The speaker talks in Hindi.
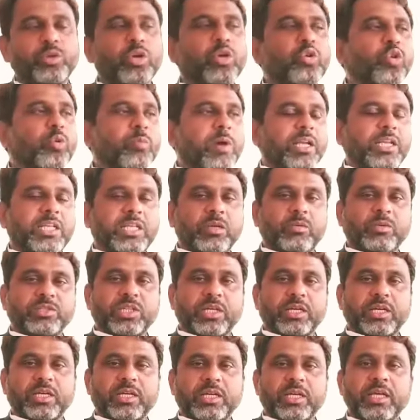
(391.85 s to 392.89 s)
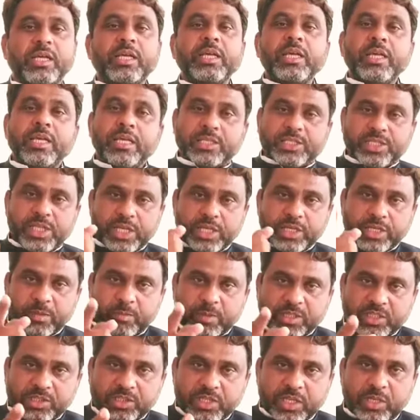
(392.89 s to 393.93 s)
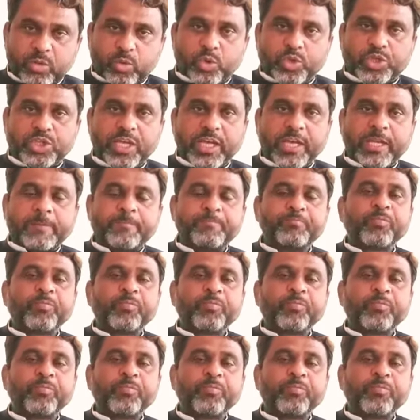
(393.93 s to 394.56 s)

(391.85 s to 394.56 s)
की कुर्बानी की वजह से कर रहे हैं इसलिए इनकी मदद के लिए उठिए